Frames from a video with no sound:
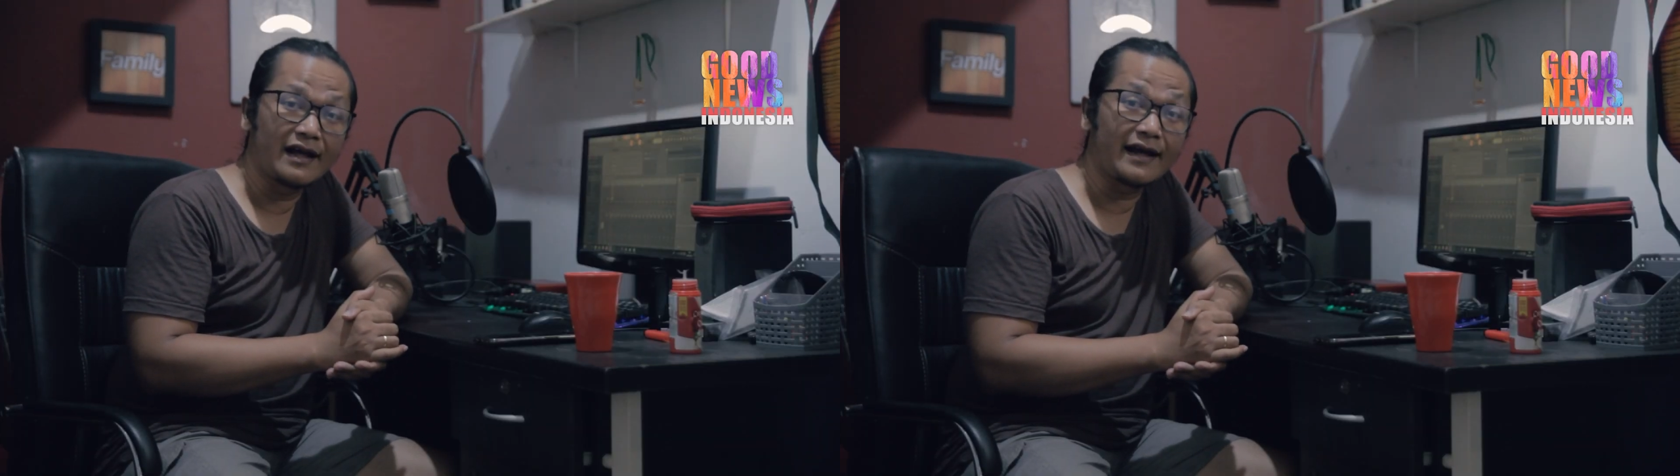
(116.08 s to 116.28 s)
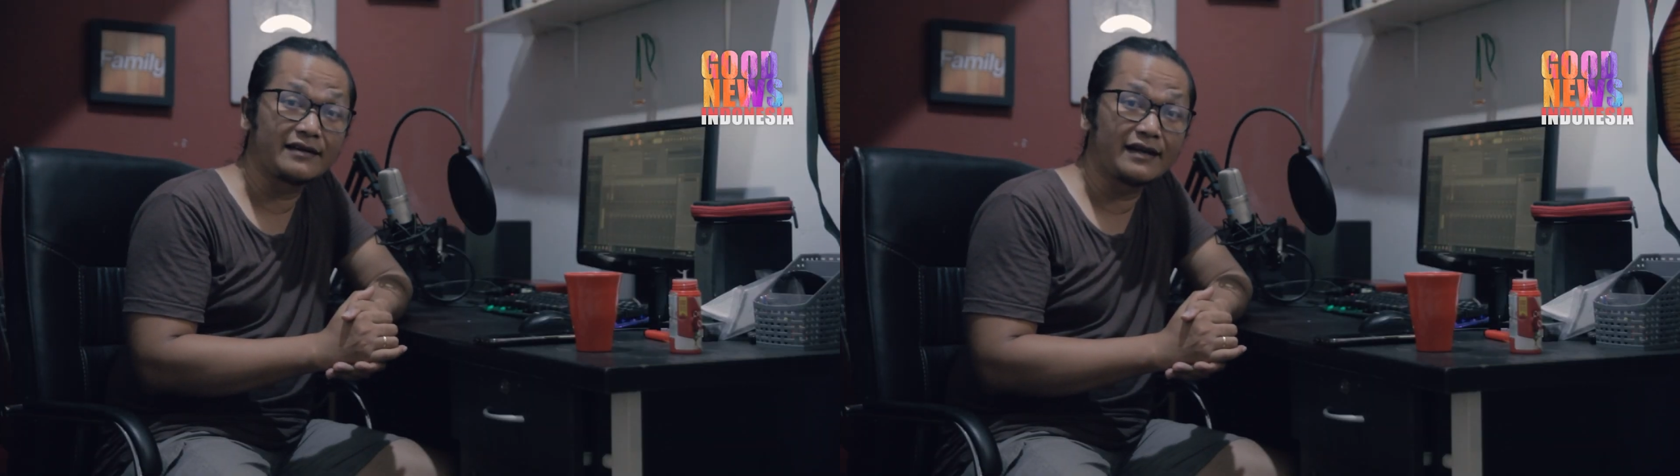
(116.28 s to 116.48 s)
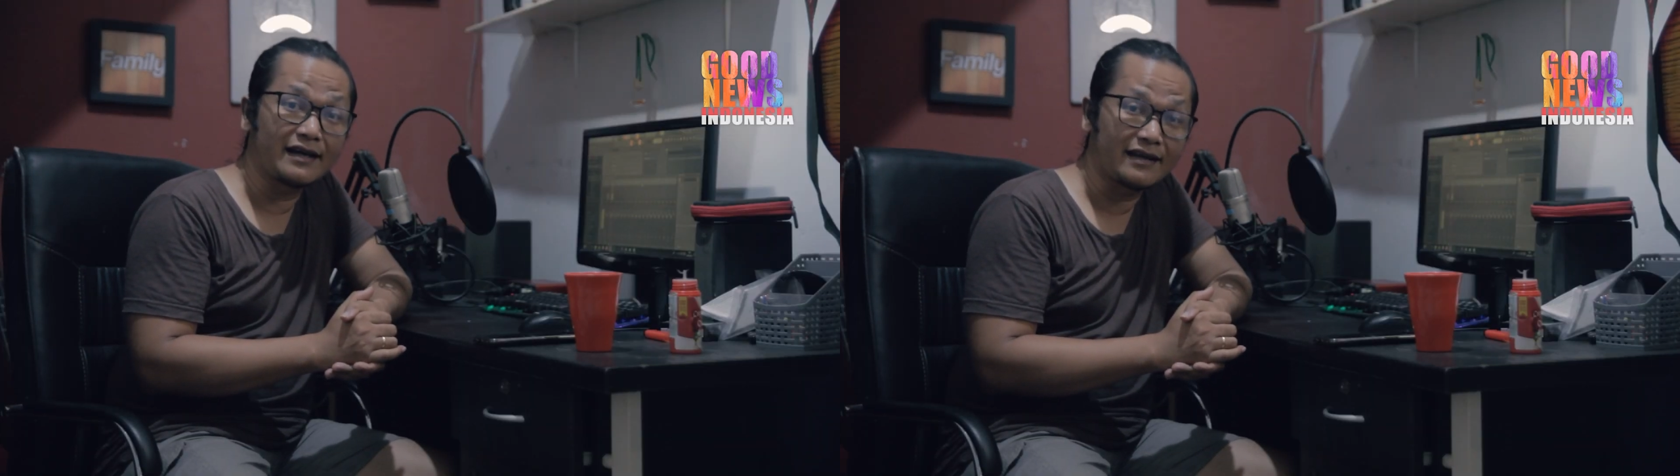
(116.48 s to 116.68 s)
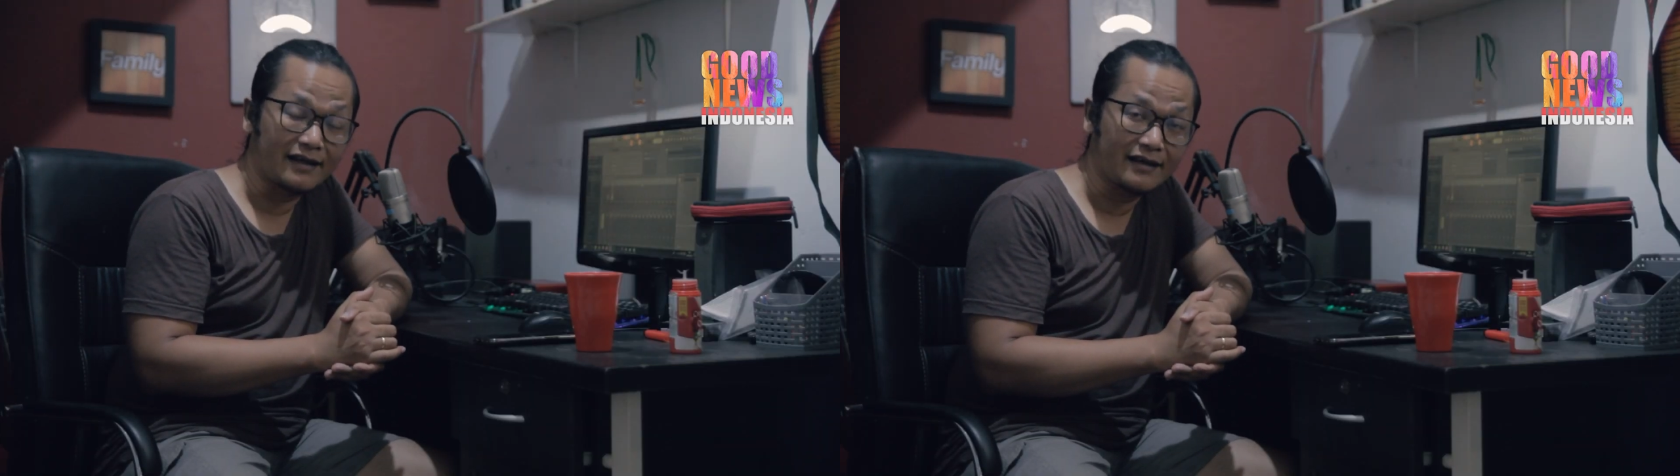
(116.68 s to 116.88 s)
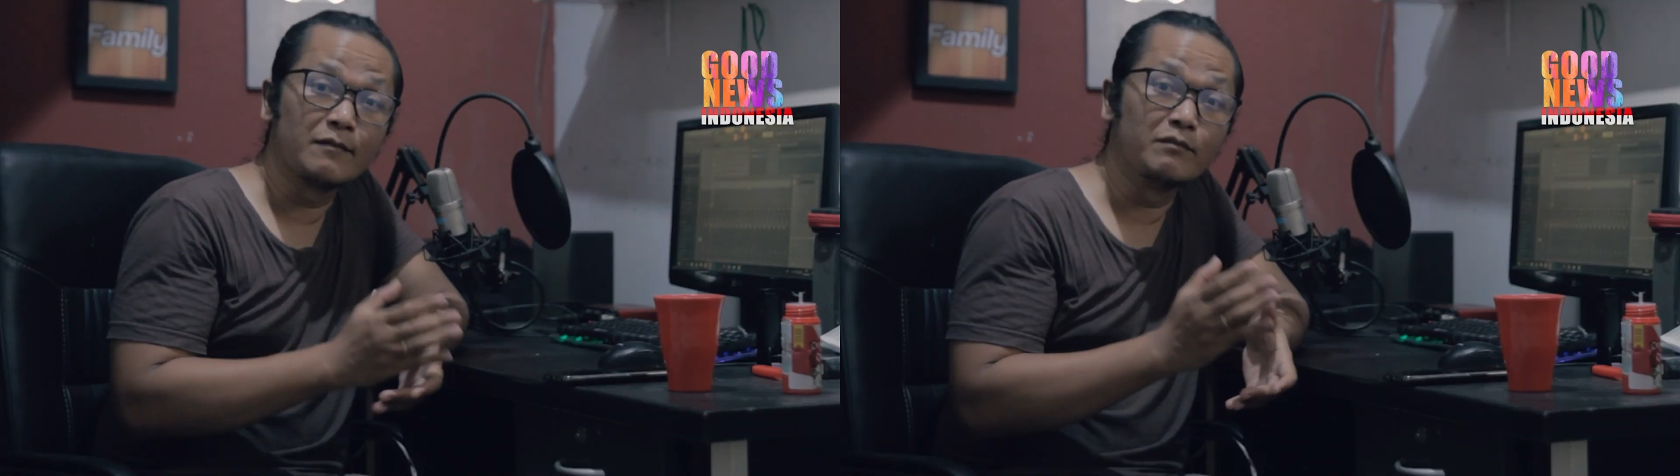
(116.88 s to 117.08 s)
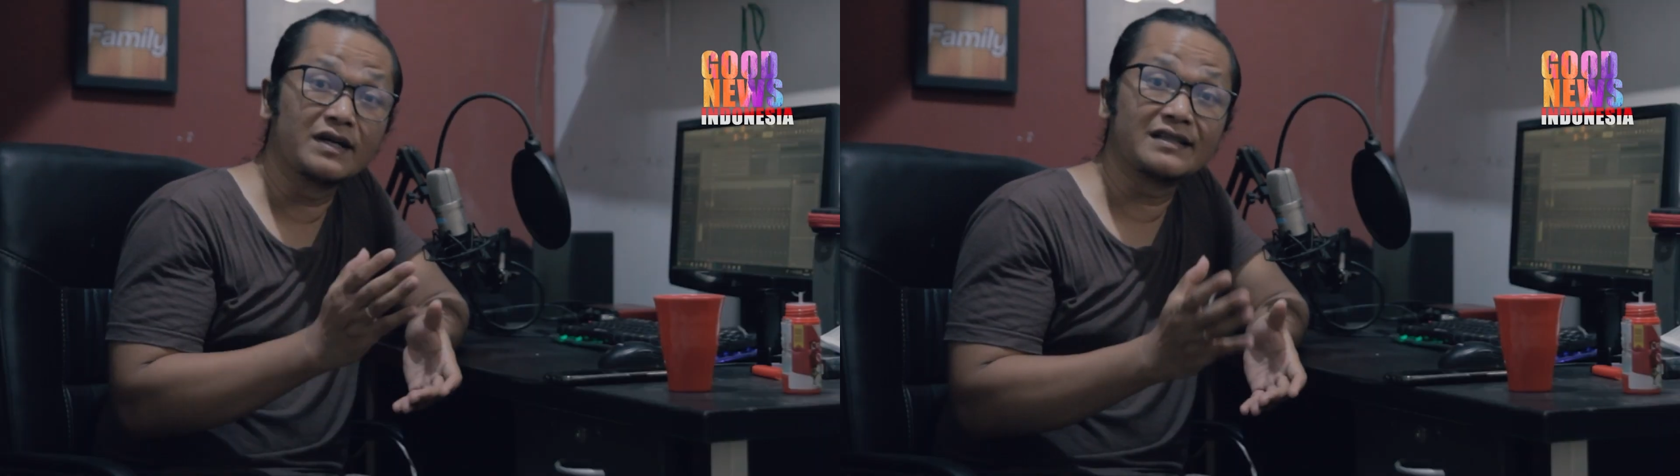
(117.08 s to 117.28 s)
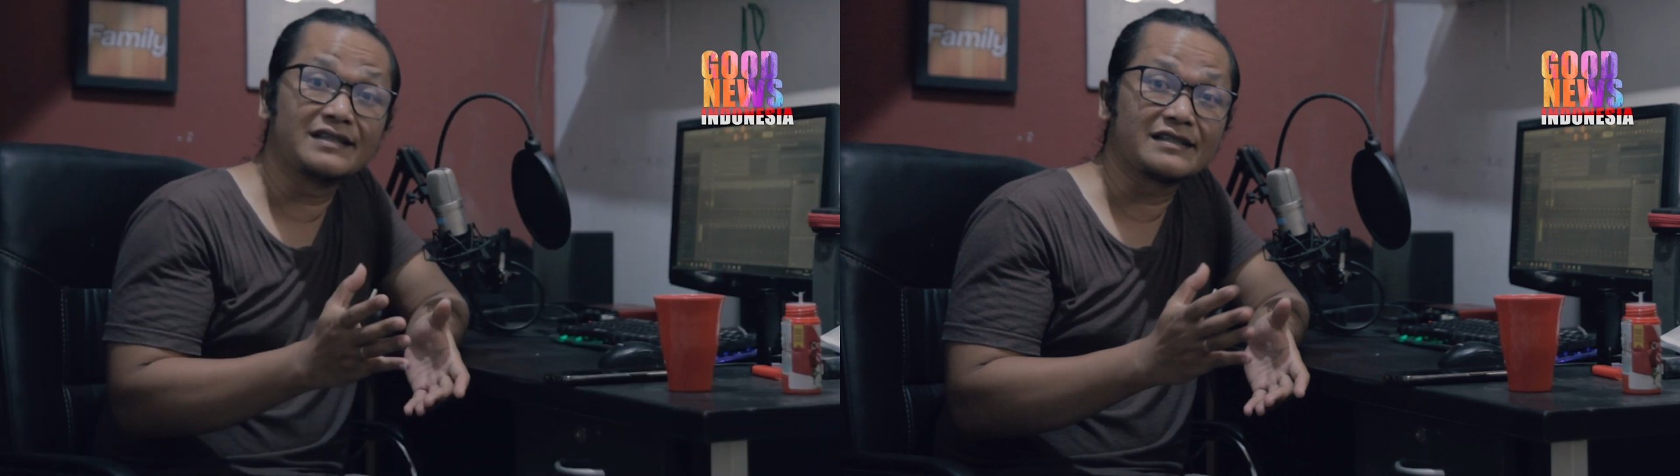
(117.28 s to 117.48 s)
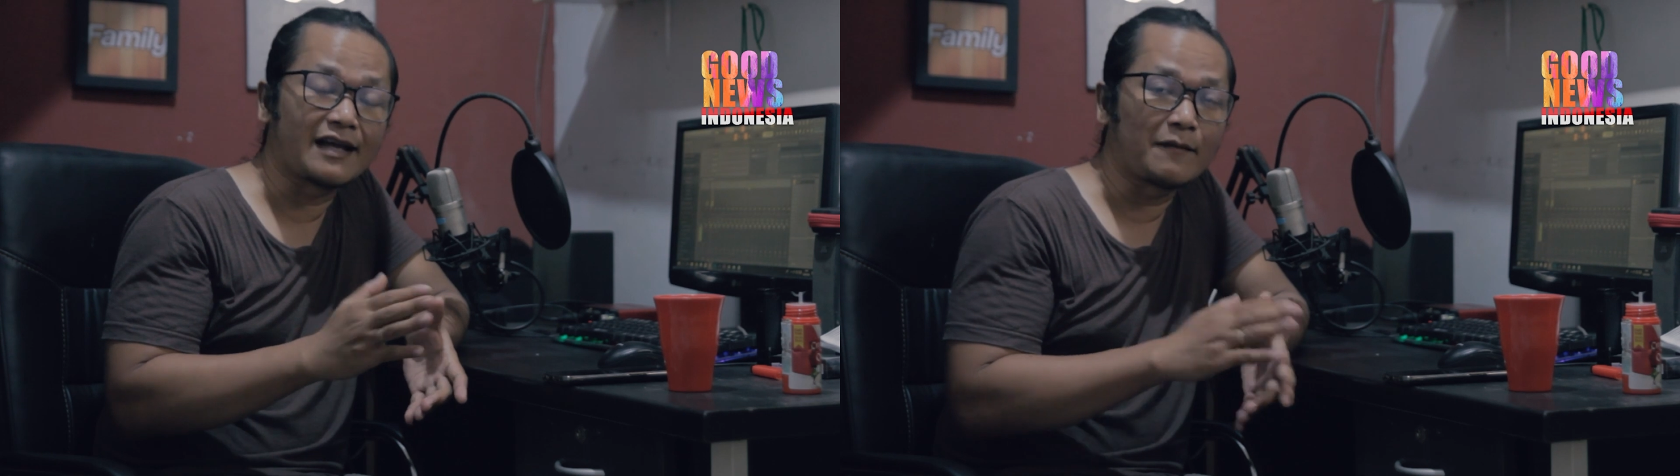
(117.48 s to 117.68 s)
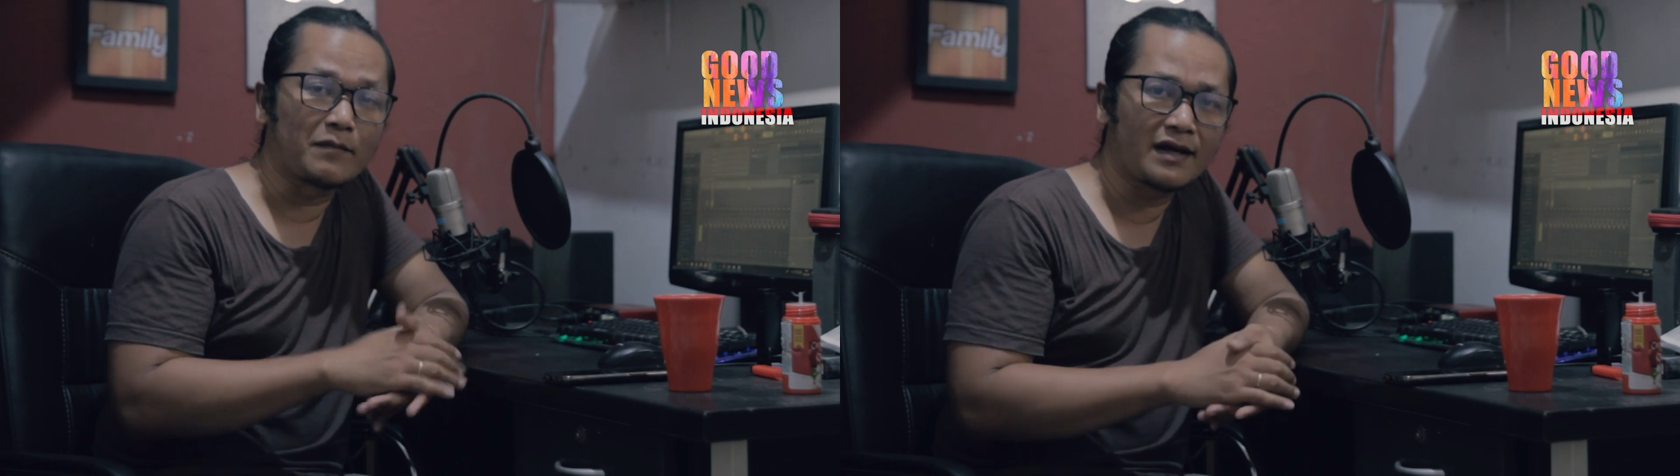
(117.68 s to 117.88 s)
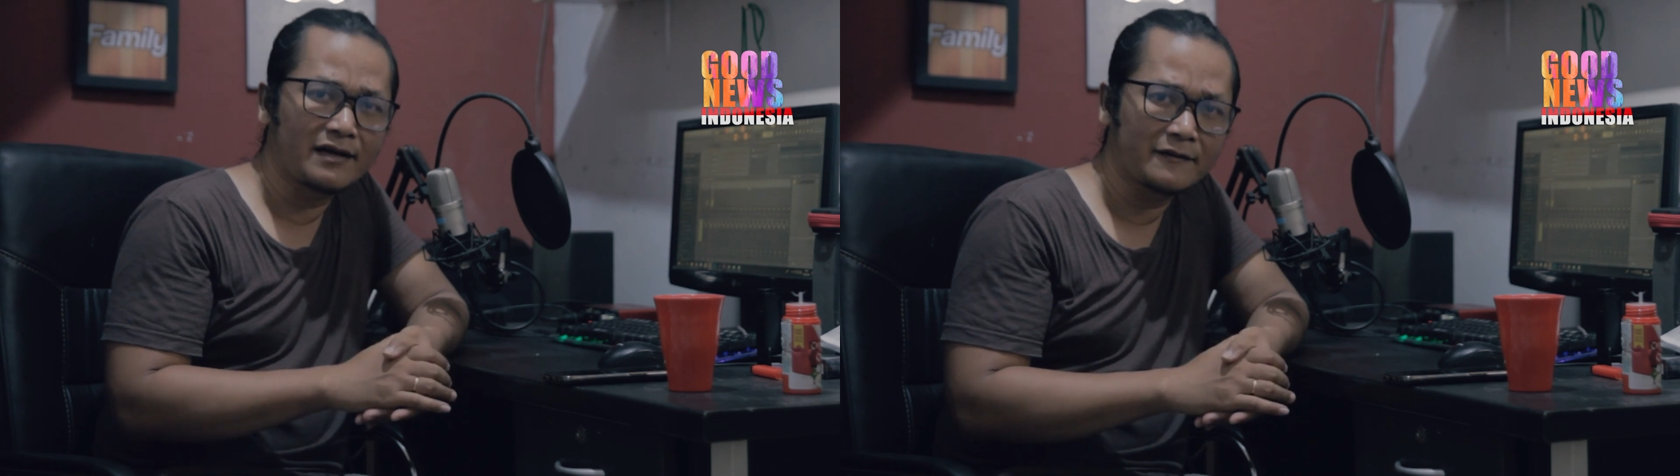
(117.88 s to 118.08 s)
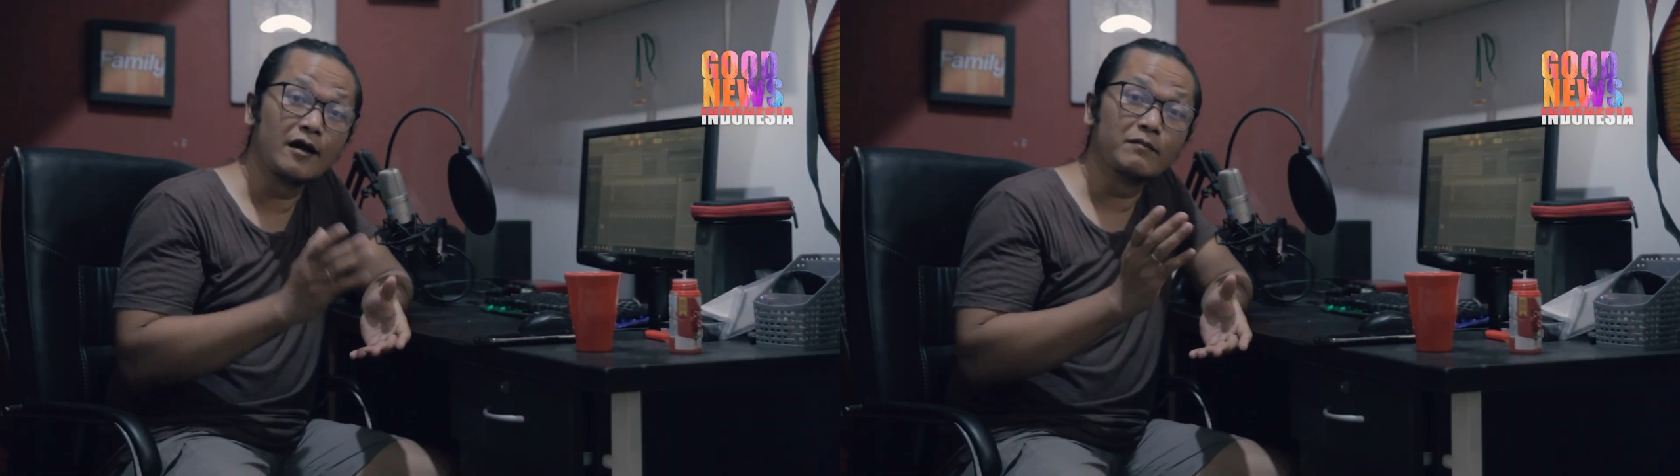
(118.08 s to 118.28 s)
adalah bekerja sama